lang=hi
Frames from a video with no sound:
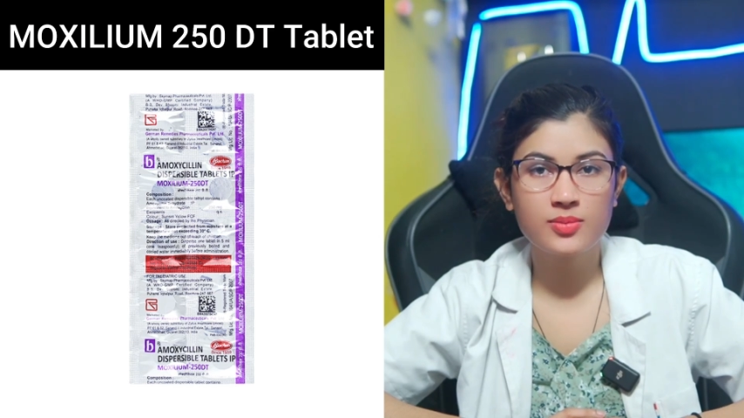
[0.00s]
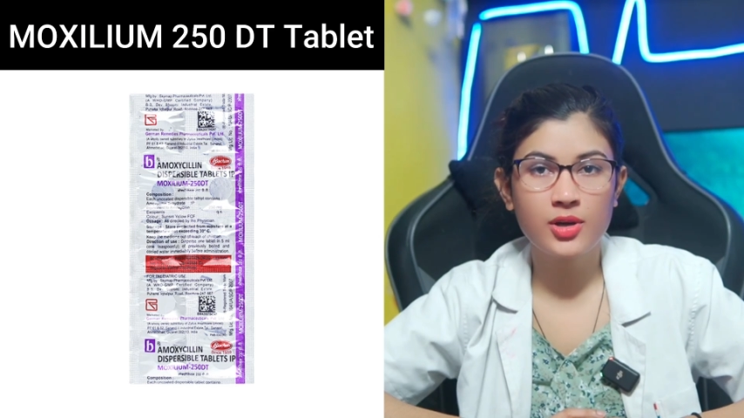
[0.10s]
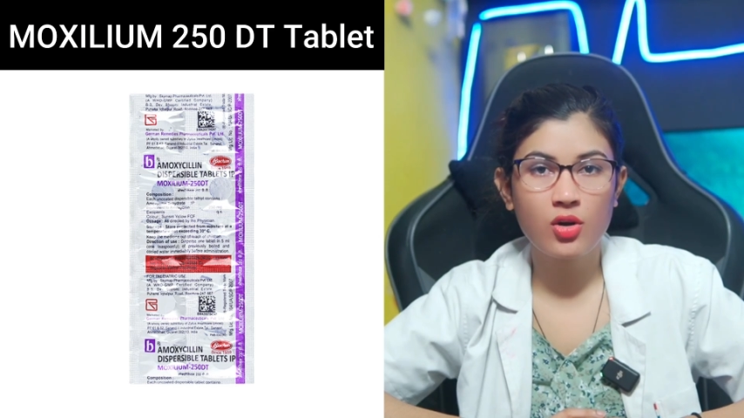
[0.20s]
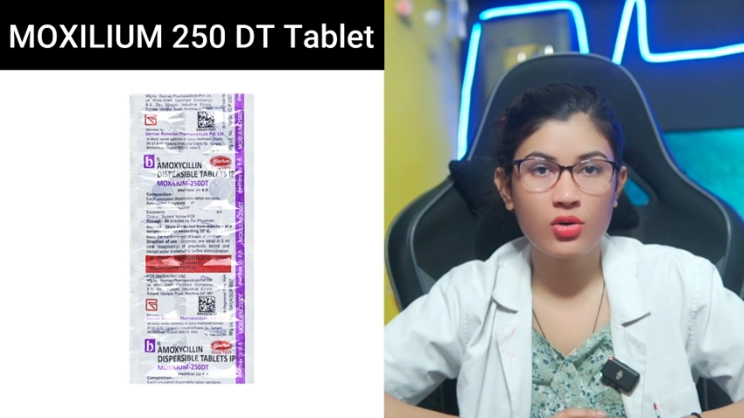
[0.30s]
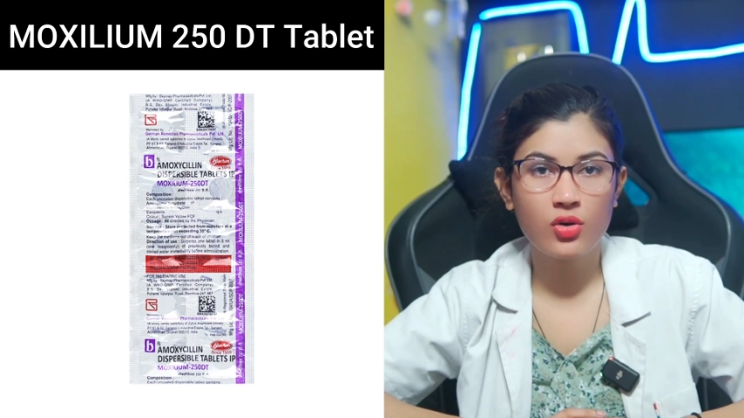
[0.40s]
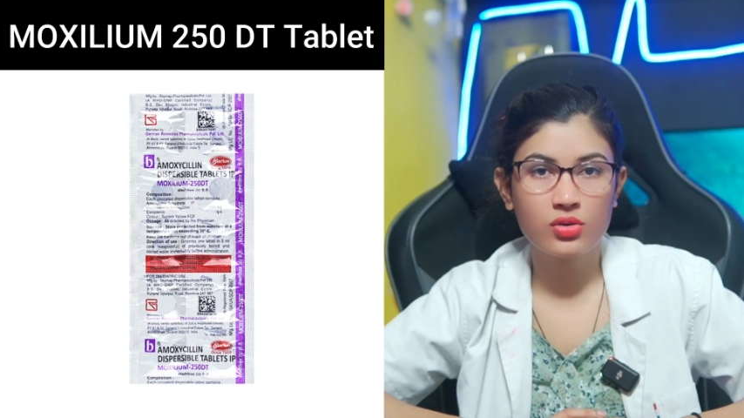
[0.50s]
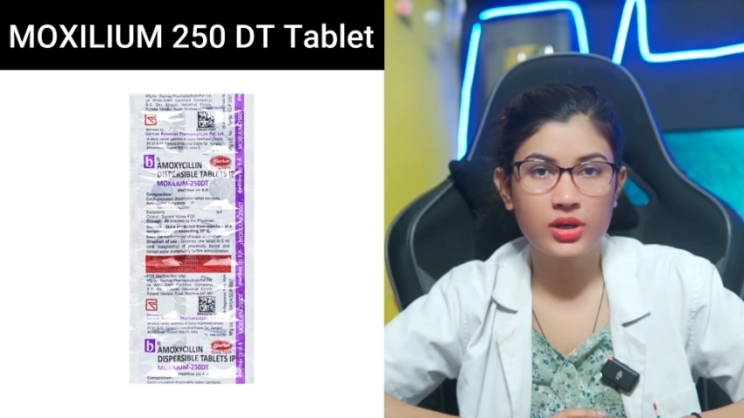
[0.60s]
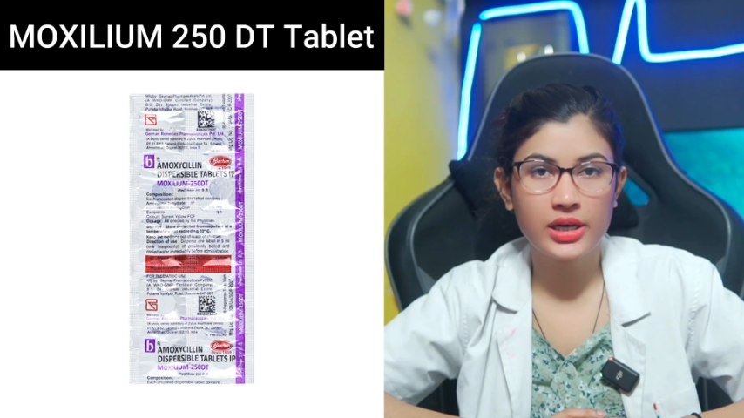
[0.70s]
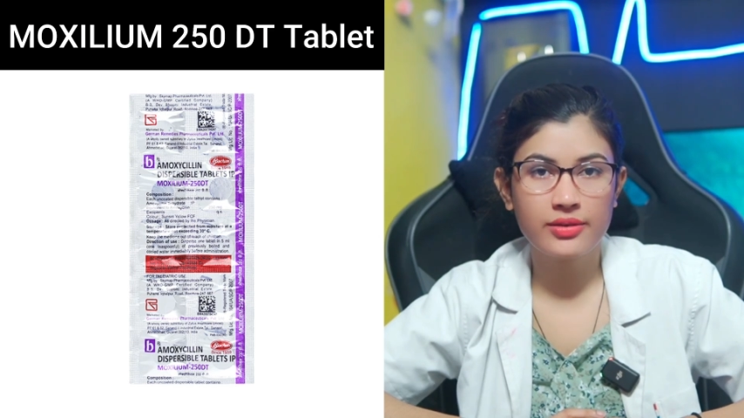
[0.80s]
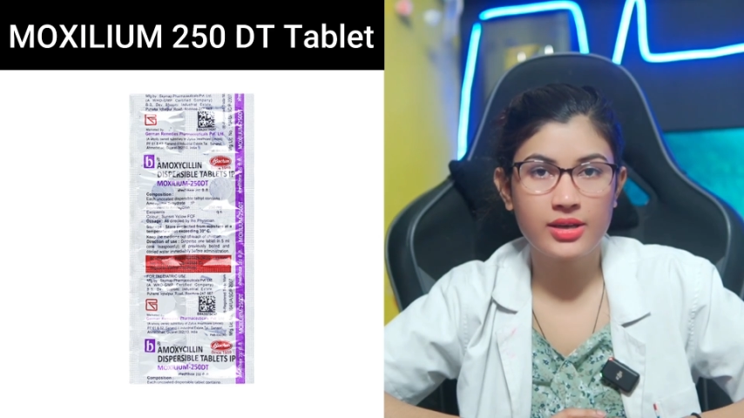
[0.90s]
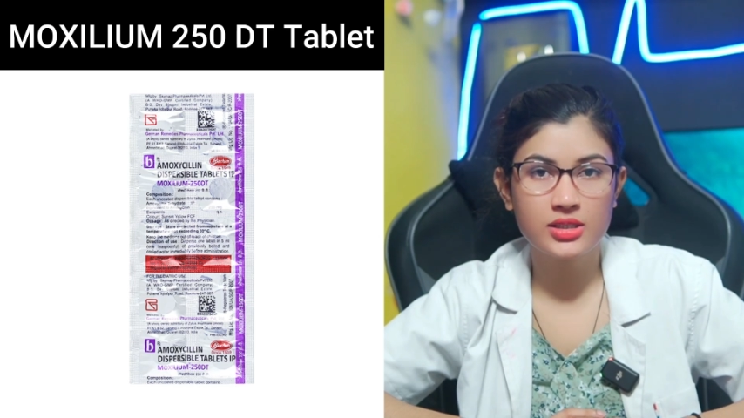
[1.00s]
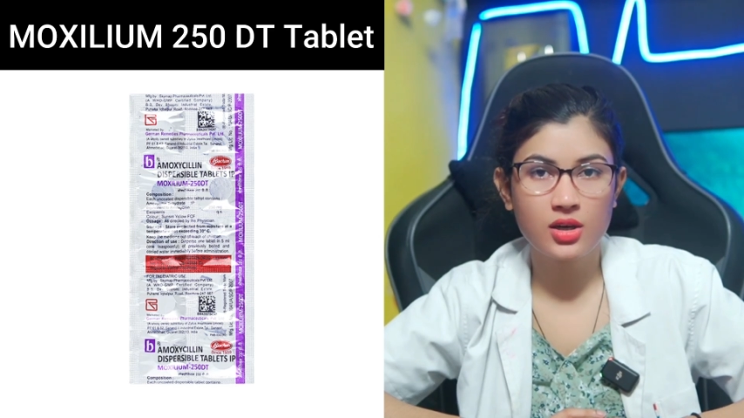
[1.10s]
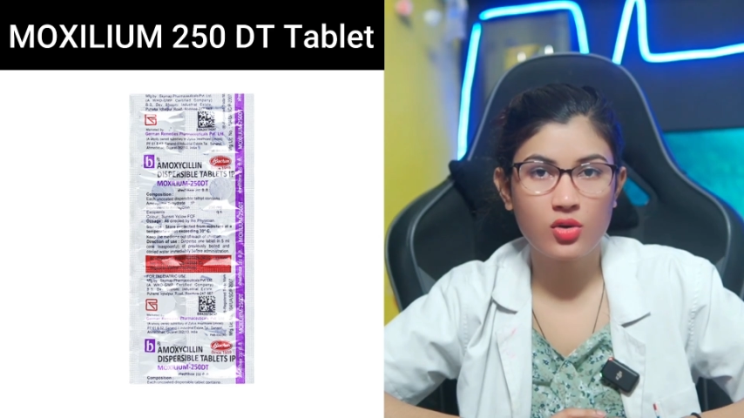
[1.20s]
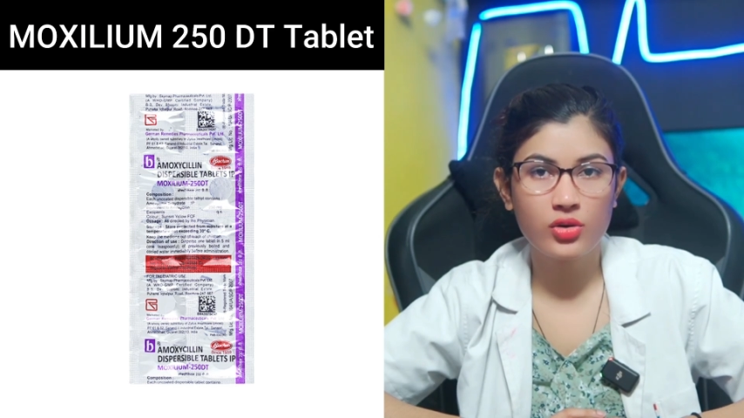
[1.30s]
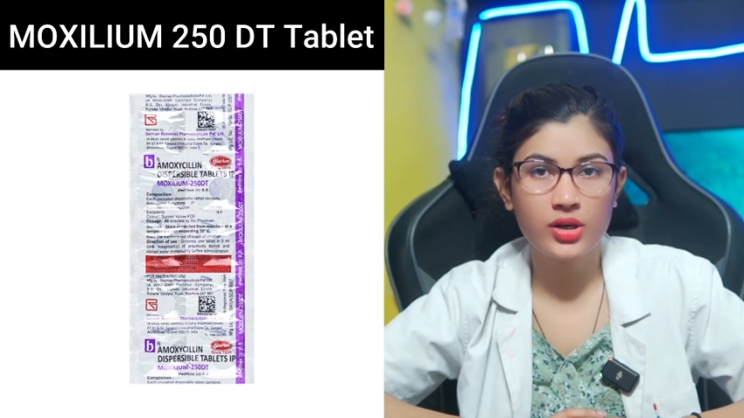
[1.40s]
में और डॉक्टर के एडवाइस के
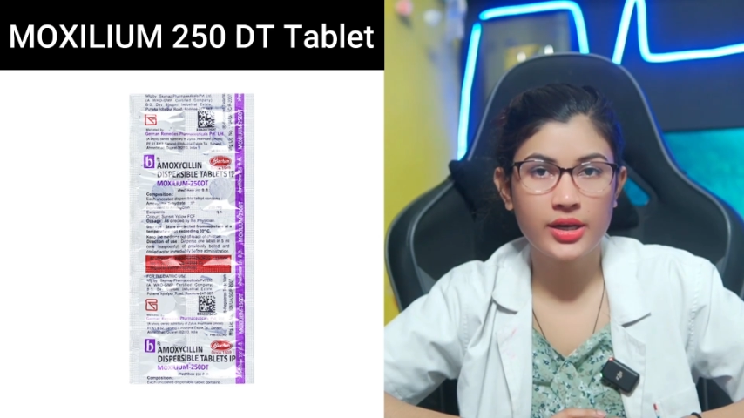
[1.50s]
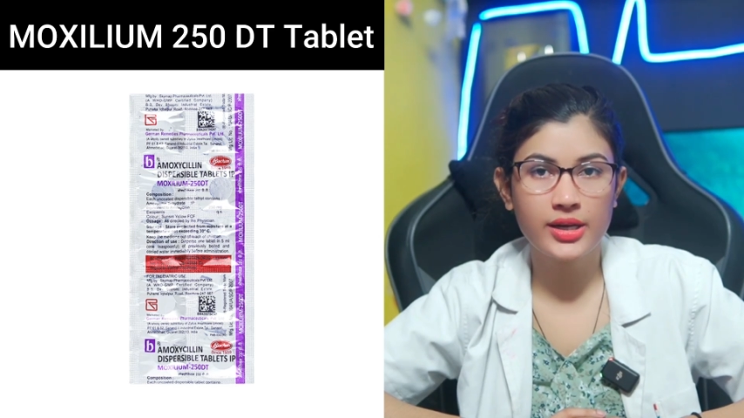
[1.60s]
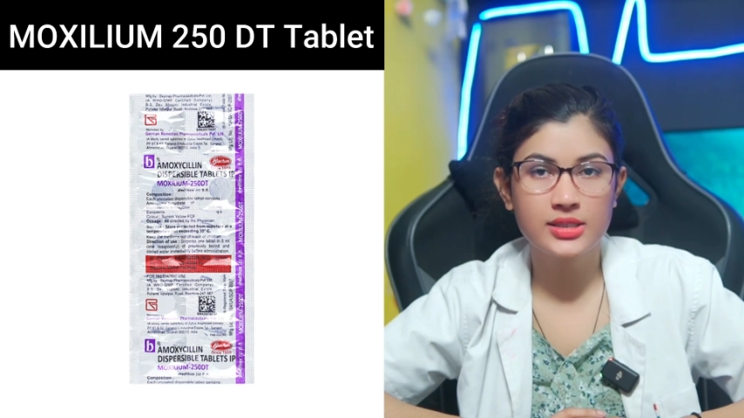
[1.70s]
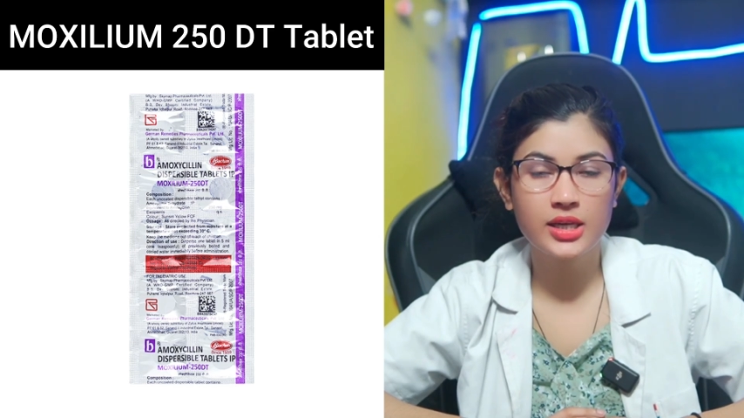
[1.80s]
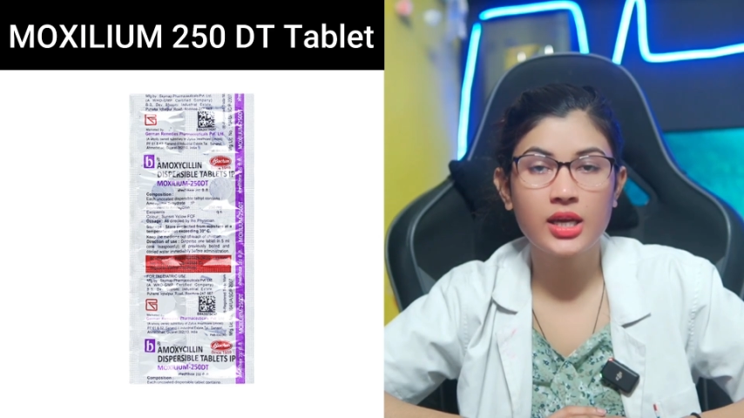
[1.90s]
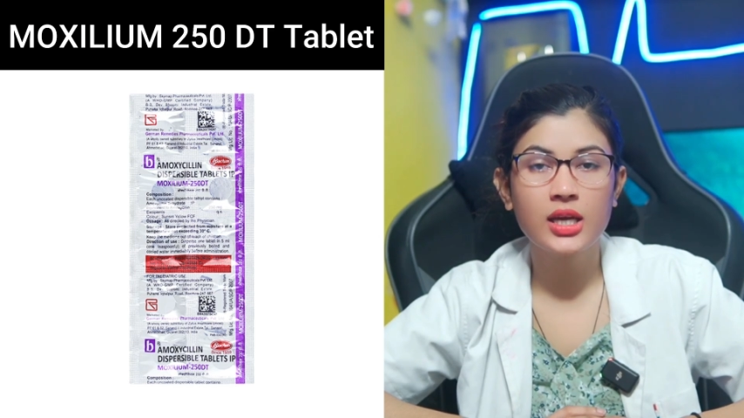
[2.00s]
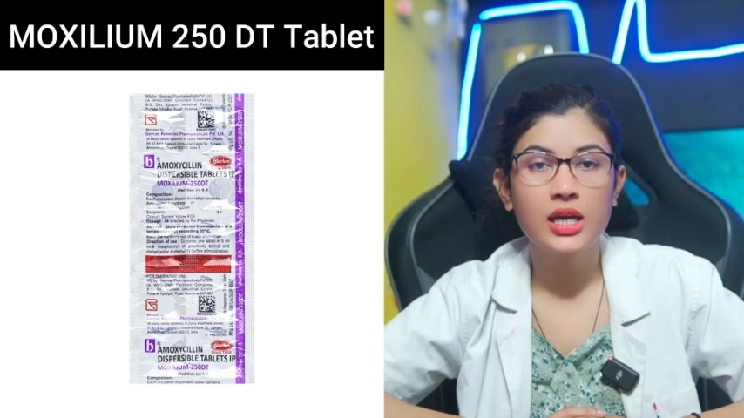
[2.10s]
अकॉर्डिंग लेने से